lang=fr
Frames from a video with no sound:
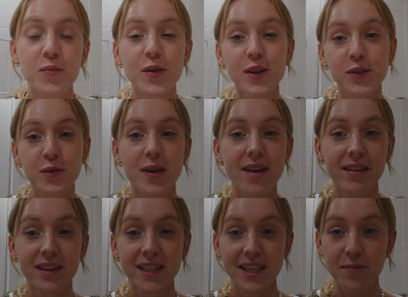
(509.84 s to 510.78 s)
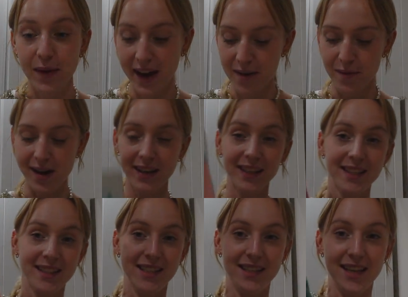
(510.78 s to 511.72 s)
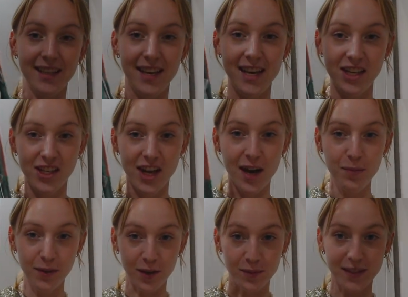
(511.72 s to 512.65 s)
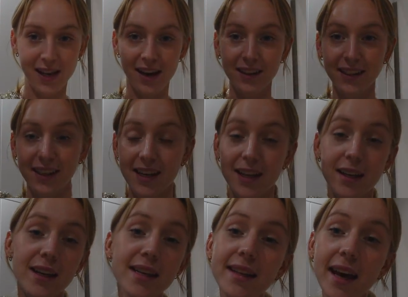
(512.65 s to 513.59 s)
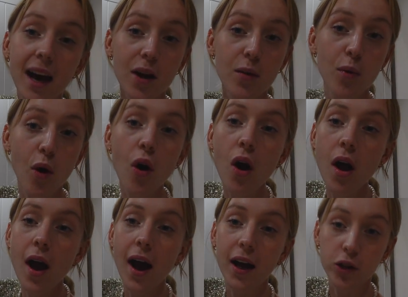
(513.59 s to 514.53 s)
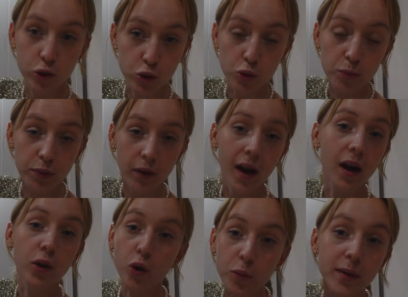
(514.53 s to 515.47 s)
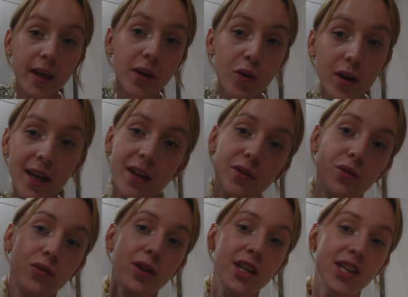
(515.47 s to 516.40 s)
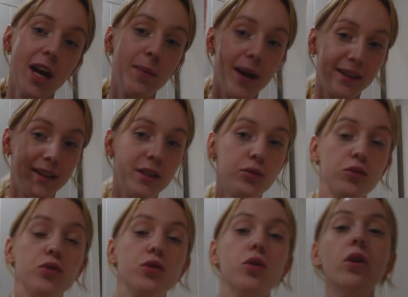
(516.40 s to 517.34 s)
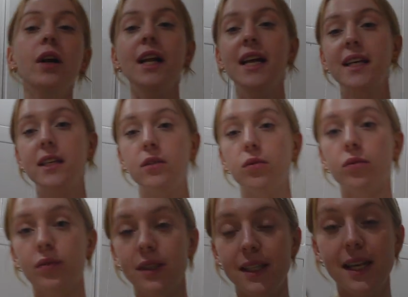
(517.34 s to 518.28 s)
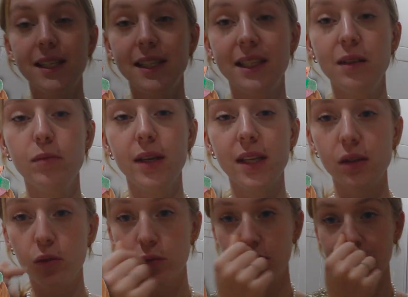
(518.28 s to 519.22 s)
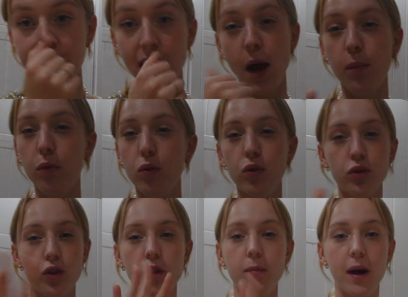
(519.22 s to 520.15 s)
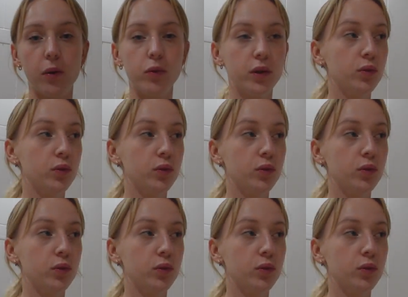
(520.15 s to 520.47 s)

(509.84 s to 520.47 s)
mode, celui-là vient de chez Primark. C'est cette écharpe comme ça qui est littéralement un dupe, un copier-coller de l'écharpe Acne Studio. Ils ont celle-ci, mais ils ont aussi la bleue, jaune, marron et